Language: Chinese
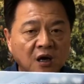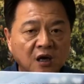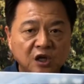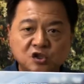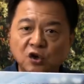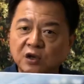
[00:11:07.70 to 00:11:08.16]

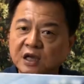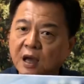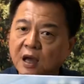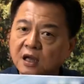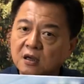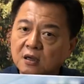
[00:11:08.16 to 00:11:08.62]
你就应
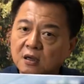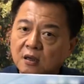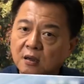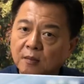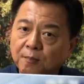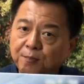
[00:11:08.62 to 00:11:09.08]
该
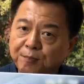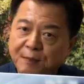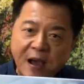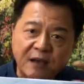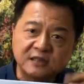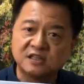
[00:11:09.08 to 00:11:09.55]
被
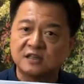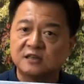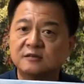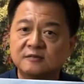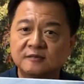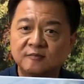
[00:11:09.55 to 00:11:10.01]
判刑，
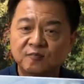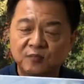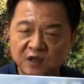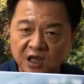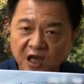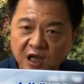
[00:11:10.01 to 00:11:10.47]

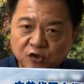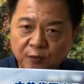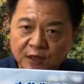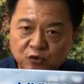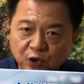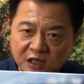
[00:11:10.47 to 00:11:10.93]
你应该就
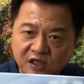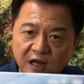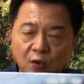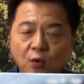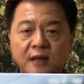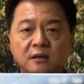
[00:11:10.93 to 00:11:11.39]
被抓起
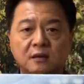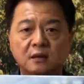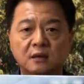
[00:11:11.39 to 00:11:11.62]
来关。